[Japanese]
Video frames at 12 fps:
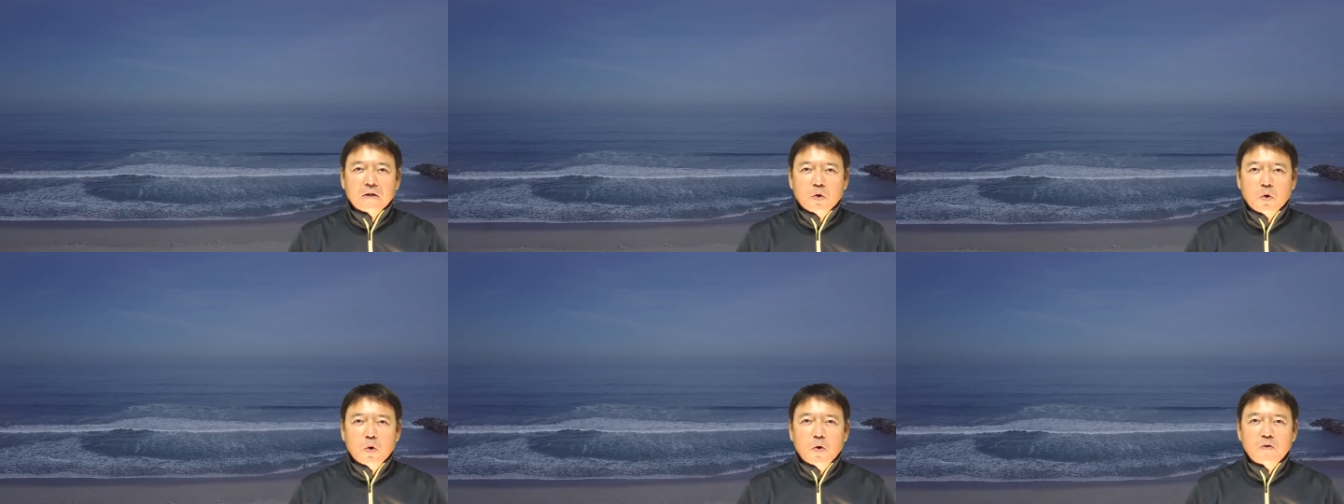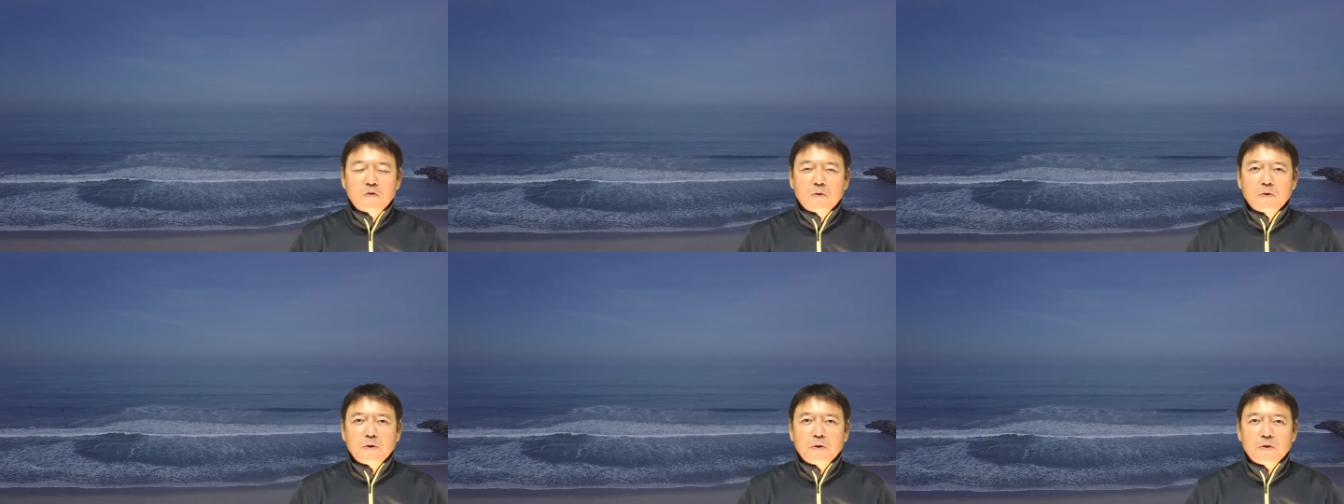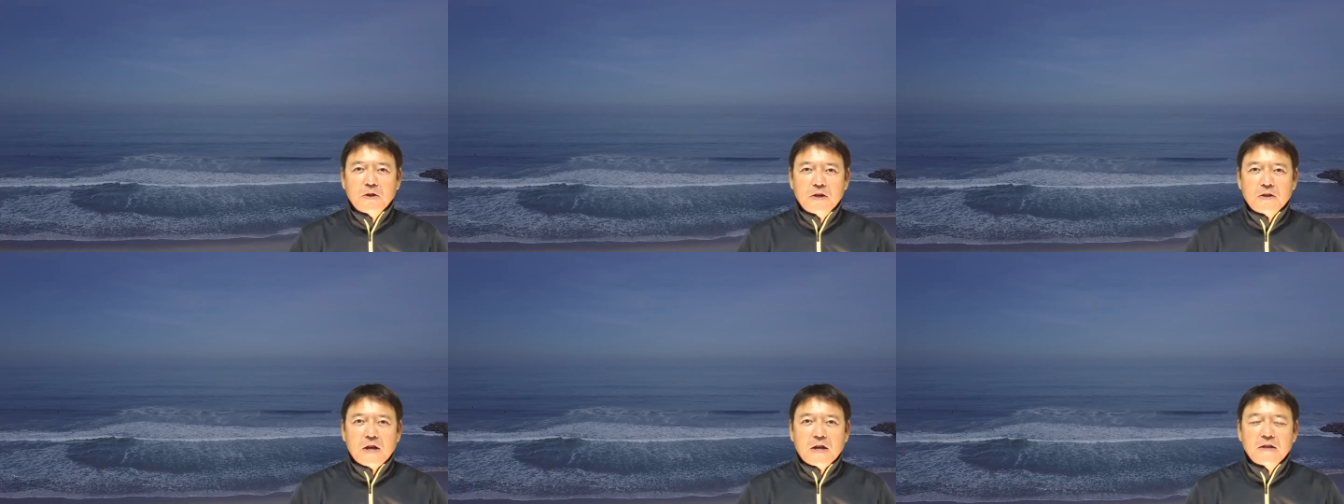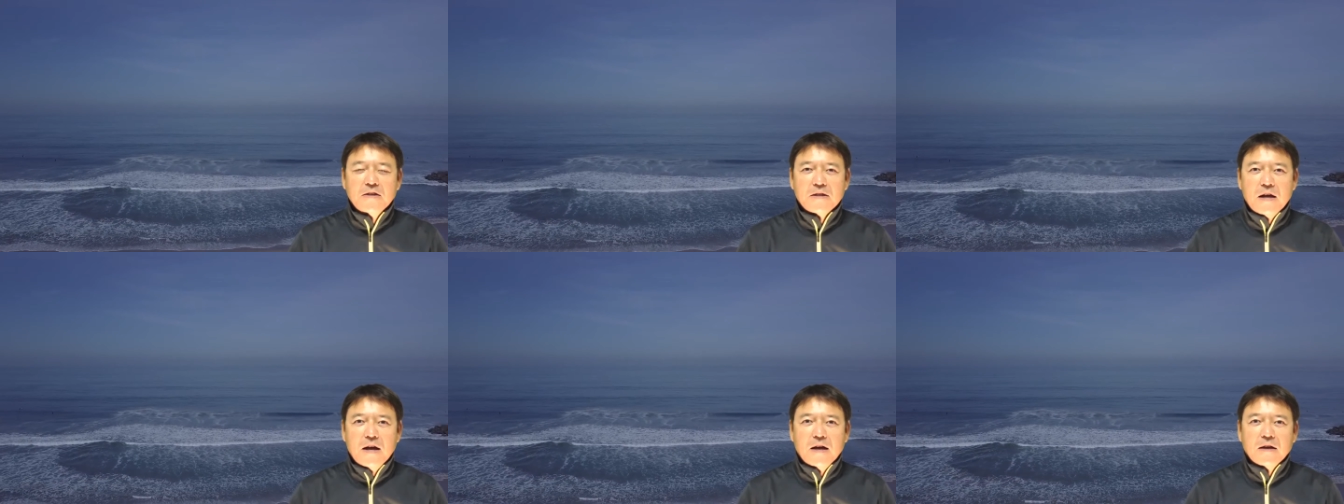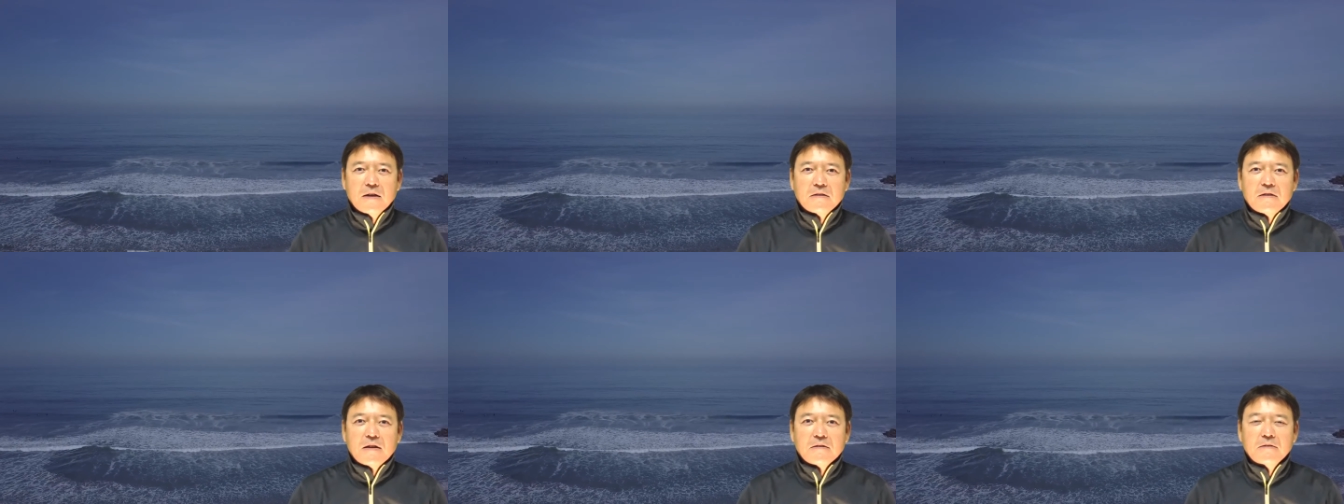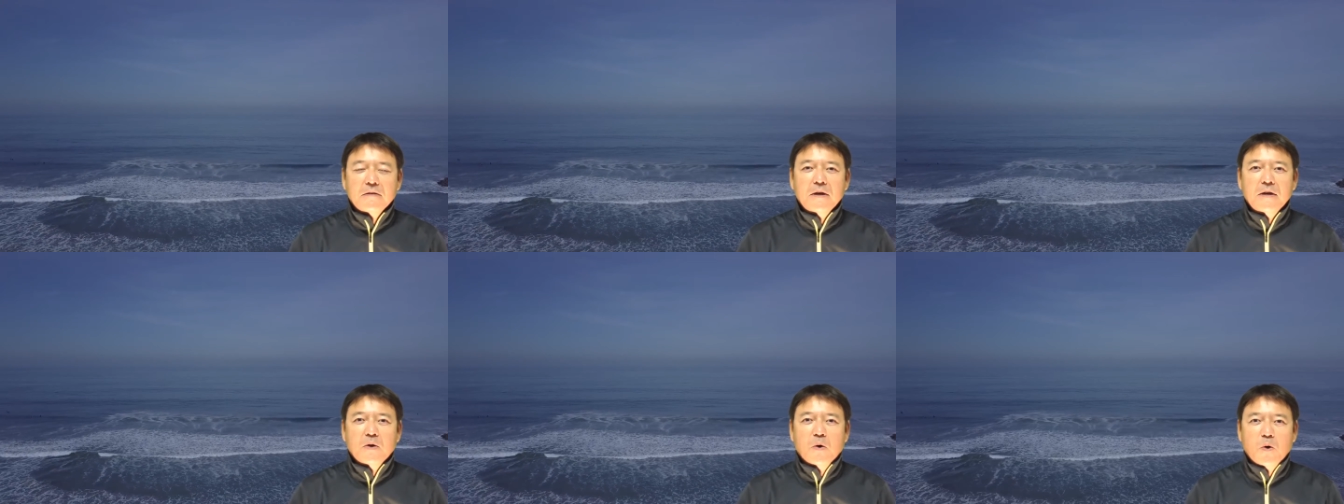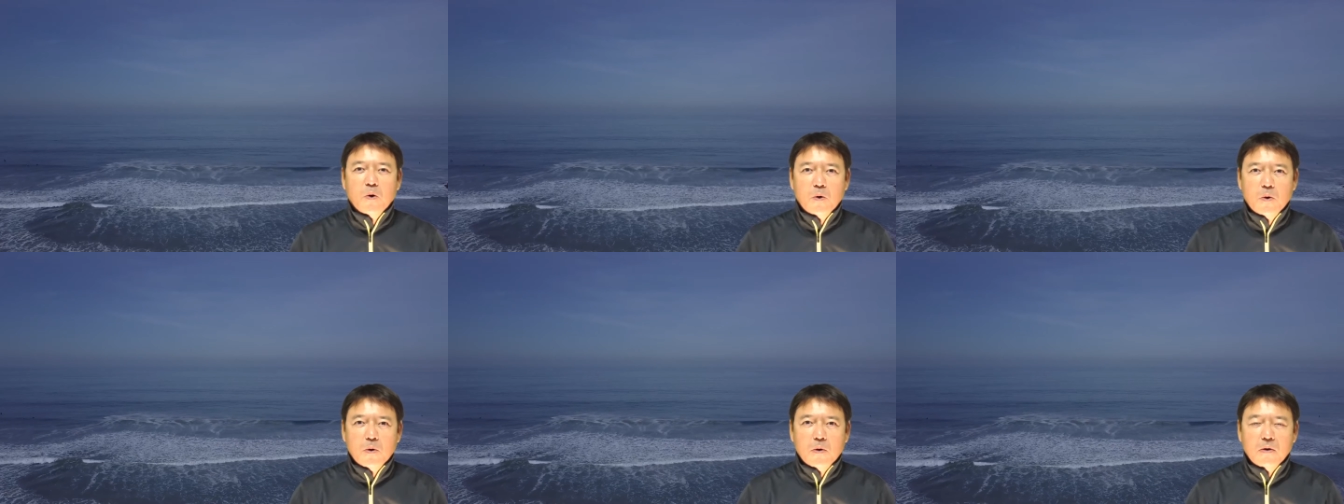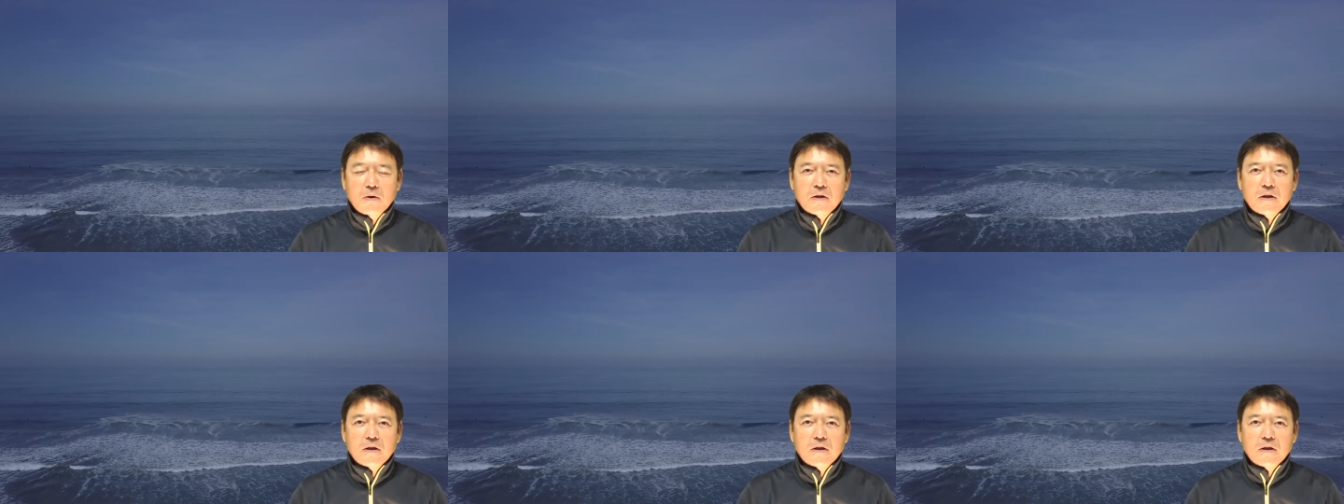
ドローン測量に適した撮影の方法、